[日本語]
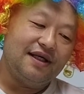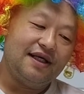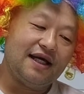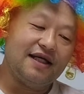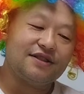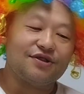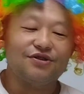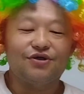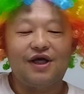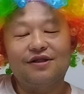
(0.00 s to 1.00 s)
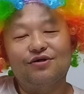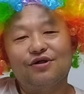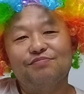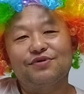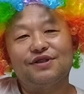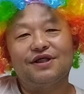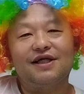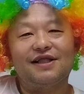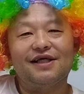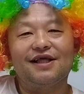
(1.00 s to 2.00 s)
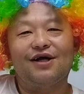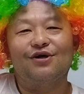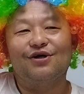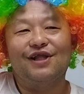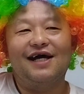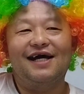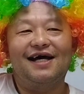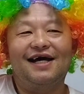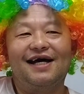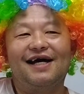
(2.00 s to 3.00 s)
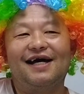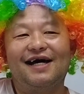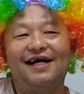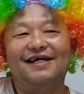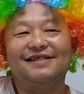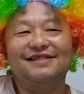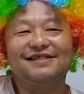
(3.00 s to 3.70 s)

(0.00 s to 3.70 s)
東君の言動にぶち切れてんだろうな